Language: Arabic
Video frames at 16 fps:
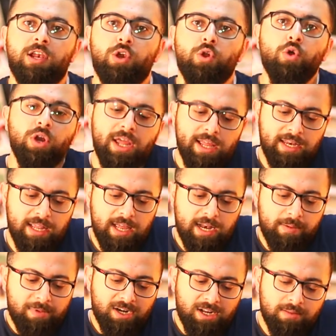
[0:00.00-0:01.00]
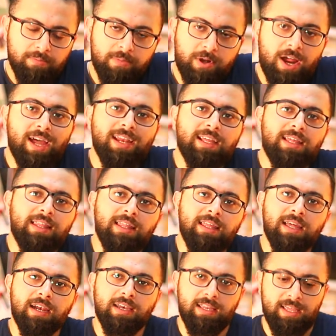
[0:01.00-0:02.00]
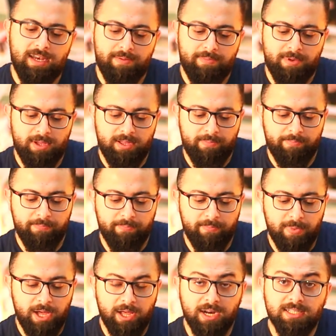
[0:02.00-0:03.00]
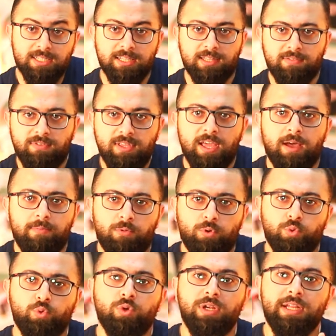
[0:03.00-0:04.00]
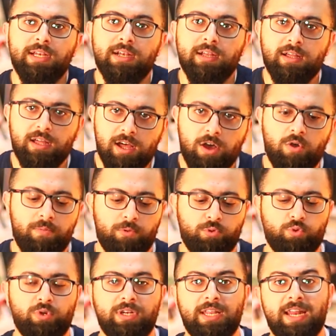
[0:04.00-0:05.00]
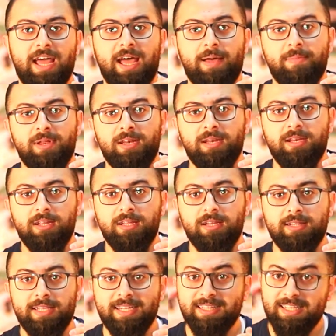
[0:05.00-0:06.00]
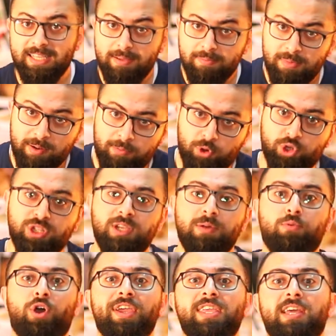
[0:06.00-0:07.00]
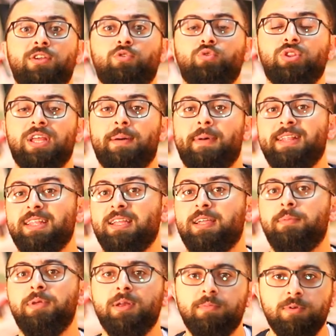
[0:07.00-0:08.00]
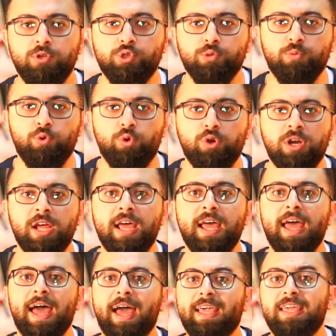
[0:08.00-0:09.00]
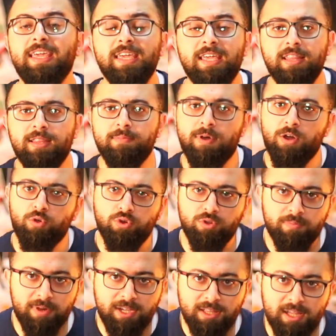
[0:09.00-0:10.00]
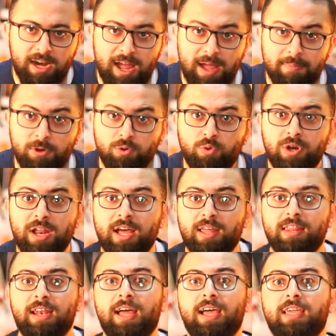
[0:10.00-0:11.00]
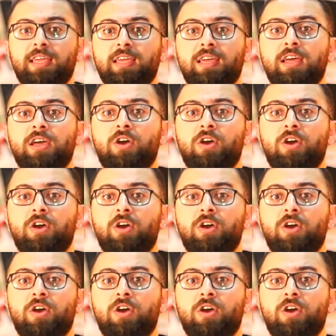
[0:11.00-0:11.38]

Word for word: لولا اني انا مريت بمراحل كثير اني انا مارست فيها موضوع الالقاء وموضوع ان انا اعمل تقديم لمواضيع معينه قدام عدد كبير من الجمهور اكيد ما كنت بقدر اعمل كل هذا الحكي